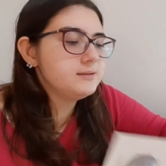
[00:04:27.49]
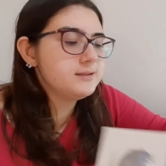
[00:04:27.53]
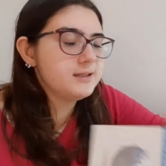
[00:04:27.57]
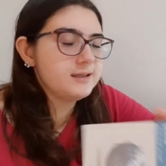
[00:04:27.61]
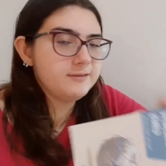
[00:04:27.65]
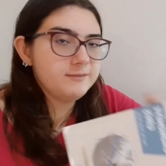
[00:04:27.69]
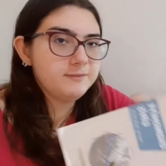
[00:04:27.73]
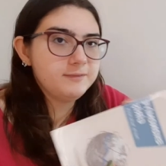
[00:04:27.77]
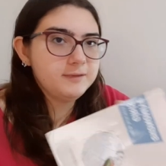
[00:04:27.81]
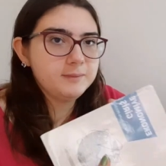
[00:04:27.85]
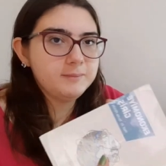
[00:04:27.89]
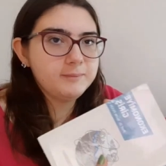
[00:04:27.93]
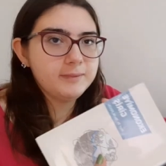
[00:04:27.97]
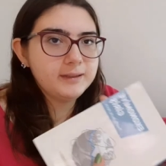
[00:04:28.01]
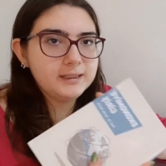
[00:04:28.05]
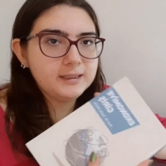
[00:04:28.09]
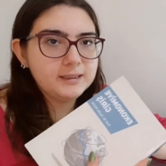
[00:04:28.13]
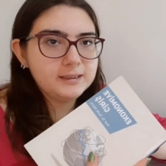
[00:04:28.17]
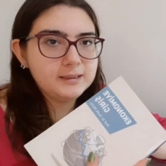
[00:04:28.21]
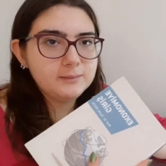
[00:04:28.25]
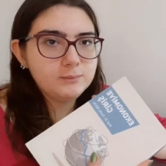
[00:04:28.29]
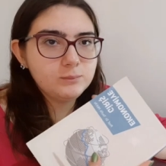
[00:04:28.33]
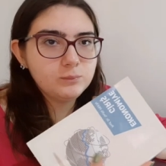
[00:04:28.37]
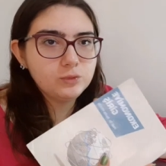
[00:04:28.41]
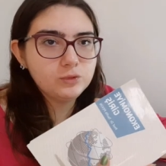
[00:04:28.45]
Tevfik
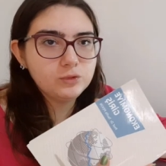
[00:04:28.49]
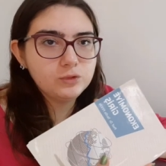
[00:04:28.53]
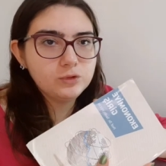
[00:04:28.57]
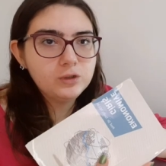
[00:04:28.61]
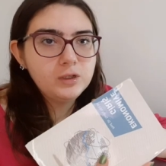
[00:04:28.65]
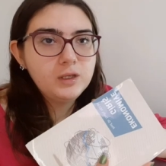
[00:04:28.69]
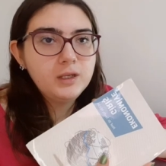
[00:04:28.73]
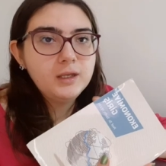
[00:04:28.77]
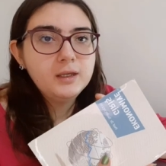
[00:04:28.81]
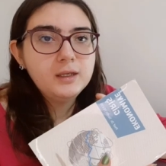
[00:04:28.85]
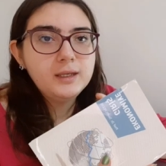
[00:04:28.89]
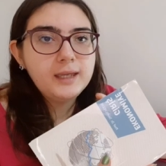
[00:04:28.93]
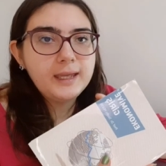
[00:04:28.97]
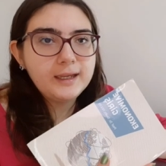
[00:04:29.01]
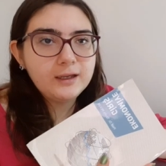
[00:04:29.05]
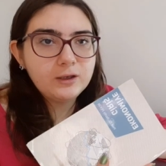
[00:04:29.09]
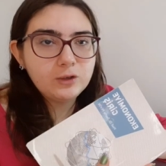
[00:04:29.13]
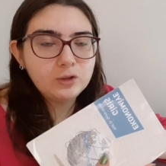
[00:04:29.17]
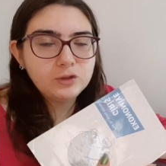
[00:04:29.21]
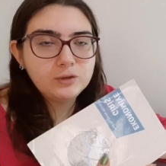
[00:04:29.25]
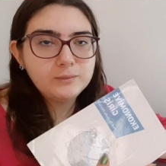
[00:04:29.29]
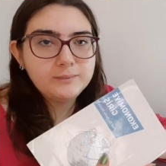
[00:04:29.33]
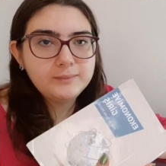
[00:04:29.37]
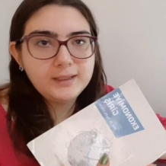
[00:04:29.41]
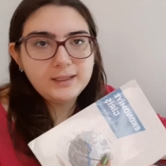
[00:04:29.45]
Pekin'in bu
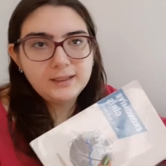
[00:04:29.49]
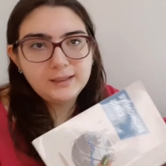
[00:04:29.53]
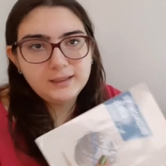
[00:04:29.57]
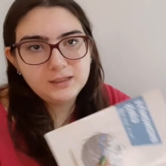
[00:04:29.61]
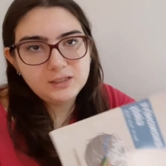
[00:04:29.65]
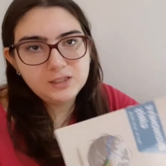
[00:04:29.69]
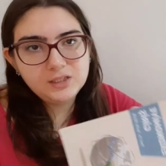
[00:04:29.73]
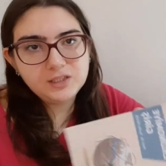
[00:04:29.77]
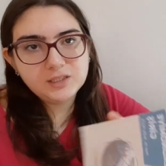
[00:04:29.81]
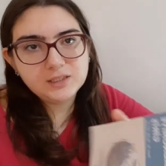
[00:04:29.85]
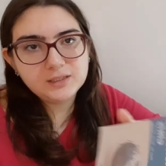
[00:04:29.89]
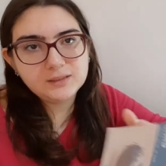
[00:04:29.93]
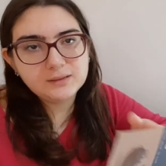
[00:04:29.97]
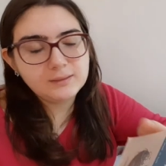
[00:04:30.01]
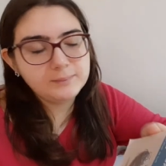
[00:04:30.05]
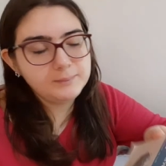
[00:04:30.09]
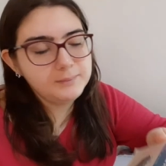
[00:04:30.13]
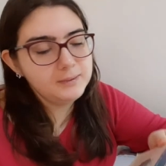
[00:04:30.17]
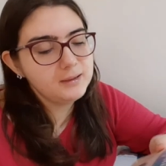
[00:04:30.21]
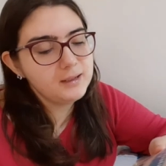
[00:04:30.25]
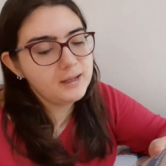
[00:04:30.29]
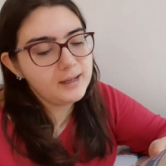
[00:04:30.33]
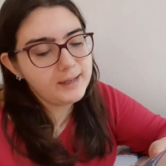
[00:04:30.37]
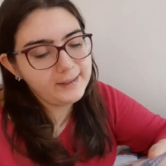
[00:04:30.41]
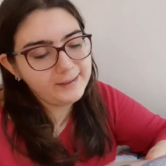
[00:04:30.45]
ekonomiye giriş
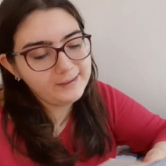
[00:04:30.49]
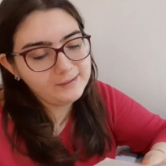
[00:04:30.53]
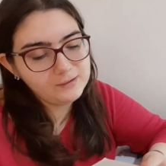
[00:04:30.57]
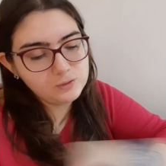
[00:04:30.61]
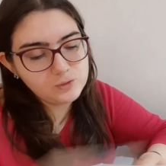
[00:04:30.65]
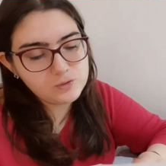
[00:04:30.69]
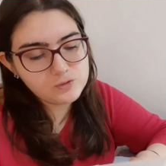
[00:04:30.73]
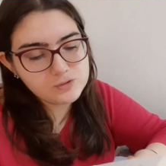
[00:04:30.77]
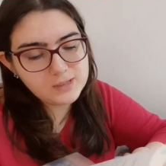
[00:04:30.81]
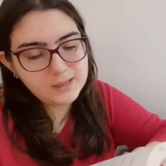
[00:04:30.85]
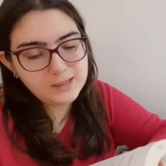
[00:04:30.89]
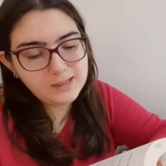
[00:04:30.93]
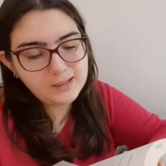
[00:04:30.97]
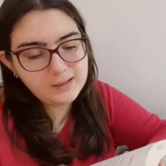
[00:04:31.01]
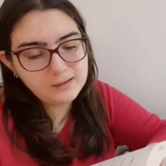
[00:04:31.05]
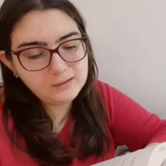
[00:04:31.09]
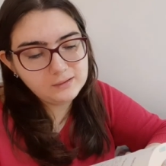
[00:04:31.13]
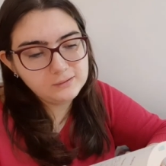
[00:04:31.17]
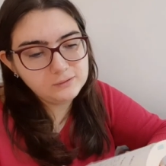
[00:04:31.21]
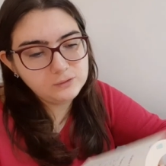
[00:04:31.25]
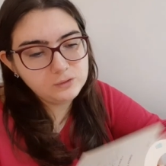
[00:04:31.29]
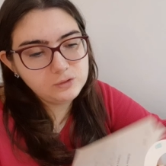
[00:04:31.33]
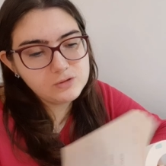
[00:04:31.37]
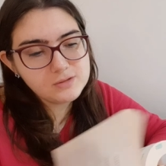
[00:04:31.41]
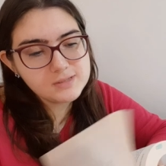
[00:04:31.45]
kitabı gayet güzel
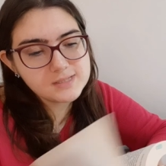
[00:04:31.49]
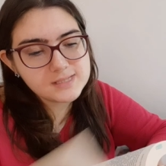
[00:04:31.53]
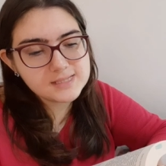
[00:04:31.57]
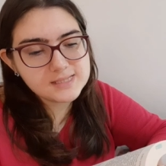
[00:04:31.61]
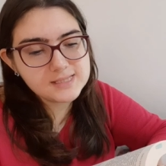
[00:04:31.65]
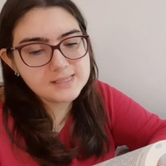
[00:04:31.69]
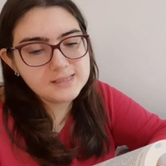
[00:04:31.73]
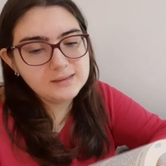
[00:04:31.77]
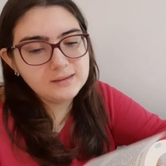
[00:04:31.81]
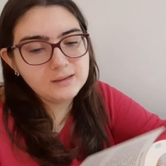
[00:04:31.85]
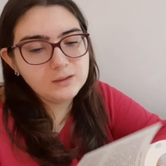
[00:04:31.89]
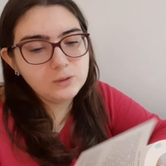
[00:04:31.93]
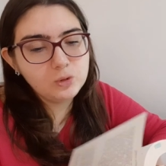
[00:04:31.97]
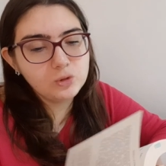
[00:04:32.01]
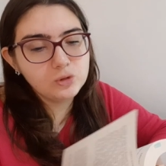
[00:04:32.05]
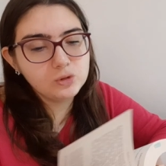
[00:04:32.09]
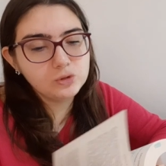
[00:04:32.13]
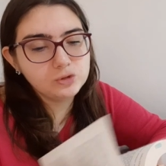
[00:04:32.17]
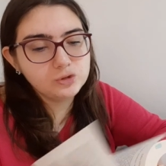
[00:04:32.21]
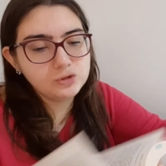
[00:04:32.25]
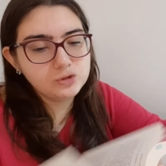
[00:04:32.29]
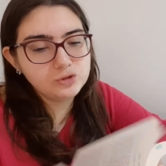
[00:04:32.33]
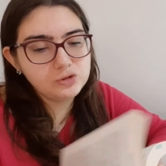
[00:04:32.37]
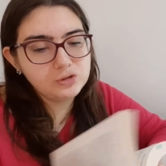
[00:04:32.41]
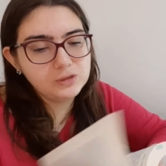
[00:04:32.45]
anlatıyor. Sizinle
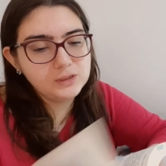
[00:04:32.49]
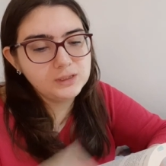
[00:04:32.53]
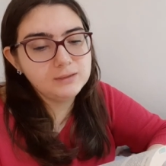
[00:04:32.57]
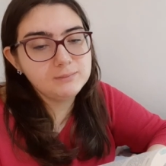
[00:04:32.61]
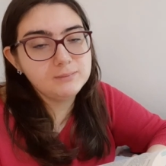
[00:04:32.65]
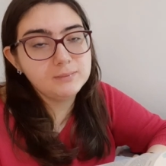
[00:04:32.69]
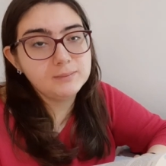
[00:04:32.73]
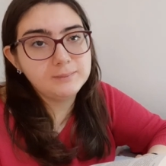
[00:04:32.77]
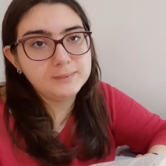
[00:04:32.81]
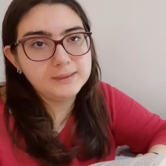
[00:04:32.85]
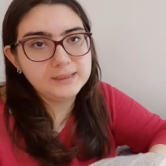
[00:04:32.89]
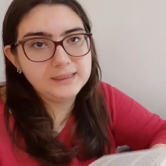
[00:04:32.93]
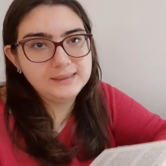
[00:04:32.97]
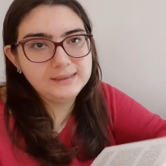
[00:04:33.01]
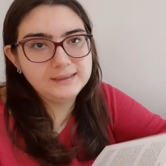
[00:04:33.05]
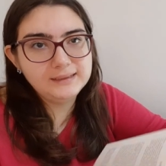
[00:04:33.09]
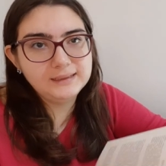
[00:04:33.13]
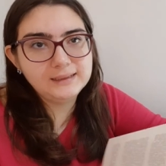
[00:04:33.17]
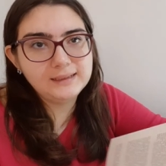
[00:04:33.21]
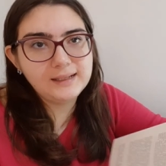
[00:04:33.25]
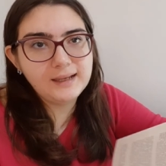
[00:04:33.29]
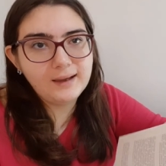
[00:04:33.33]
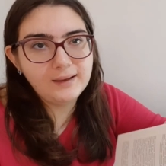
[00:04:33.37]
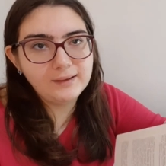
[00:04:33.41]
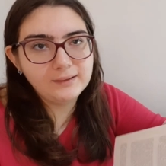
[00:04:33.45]
konuşur gibi bir
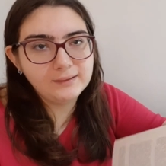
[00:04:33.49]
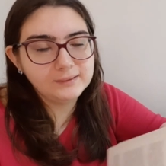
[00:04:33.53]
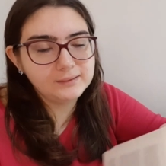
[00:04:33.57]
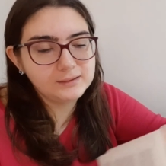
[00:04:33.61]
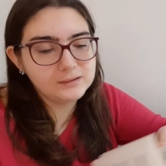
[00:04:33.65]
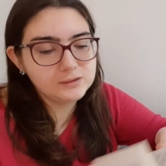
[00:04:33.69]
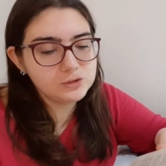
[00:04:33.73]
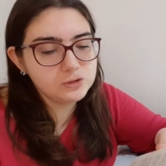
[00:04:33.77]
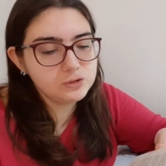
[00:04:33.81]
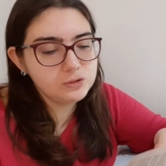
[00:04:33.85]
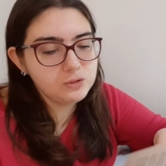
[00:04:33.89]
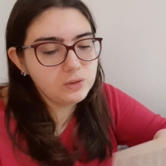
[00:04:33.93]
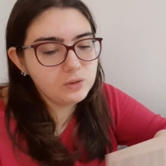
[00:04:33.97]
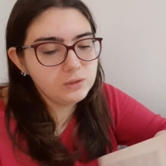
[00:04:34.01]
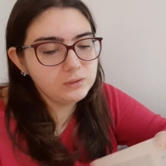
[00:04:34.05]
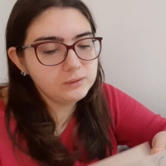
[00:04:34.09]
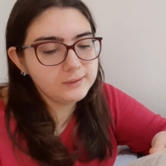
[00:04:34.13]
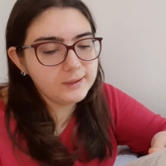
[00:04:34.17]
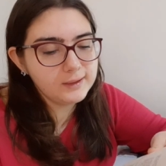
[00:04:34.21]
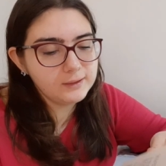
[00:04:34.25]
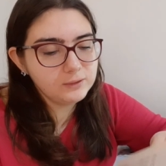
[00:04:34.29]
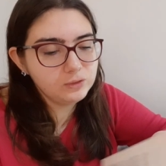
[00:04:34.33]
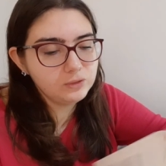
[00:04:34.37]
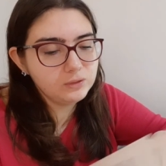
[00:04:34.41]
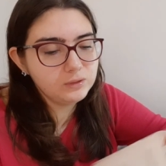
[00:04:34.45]
dilde anlatıyor.
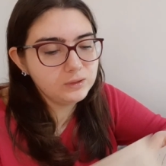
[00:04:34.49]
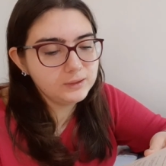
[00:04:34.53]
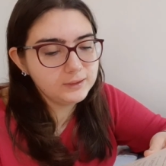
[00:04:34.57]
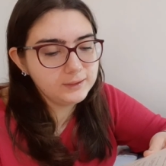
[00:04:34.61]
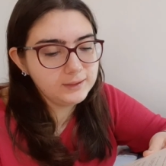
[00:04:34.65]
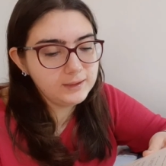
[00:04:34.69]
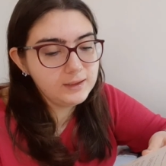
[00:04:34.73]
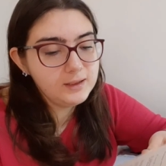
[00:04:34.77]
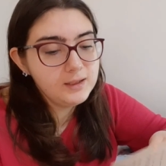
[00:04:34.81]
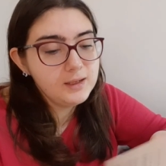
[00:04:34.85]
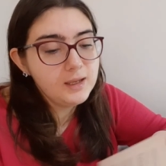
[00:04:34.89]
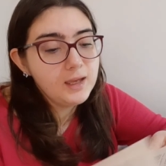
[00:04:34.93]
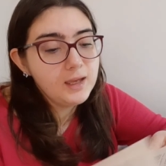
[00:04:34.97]
Ondan dolayı